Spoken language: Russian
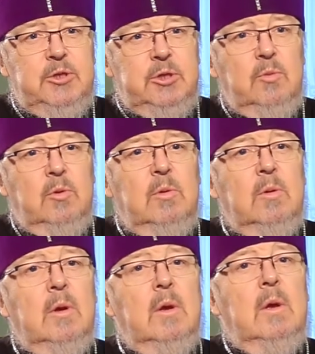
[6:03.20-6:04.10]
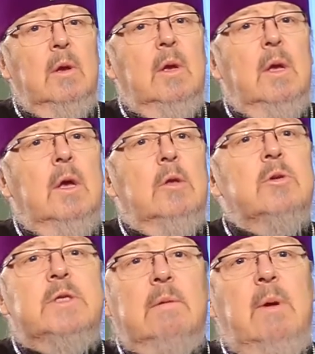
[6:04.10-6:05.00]
почему.
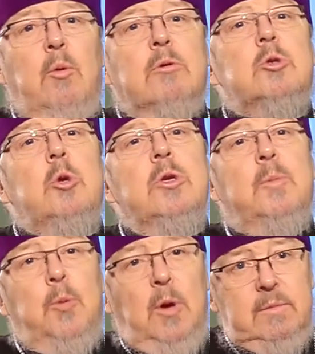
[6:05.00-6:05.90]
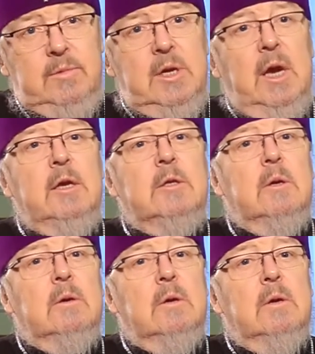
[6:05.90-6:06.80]
Но слава Богу, что не пол
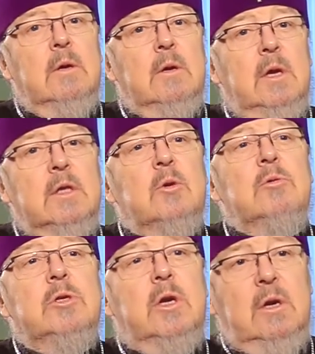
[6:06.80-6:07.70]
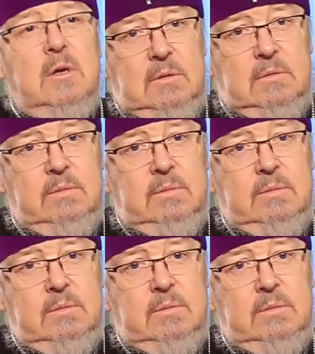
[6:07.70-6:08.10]
меняет. Это уже